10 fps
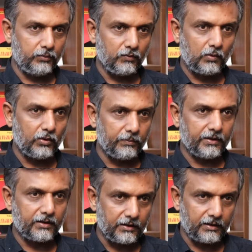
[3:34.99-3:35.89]
பூர்வக்குடி
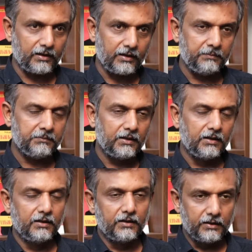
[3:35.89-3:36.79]
பெயர்களை எல்லாம்
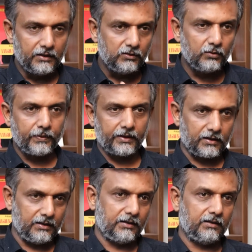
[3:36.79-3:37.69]
இந்து
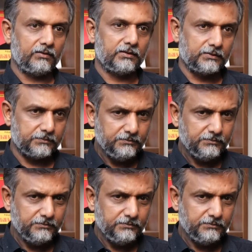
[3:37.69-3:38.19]
பெயர்களாக அதாவது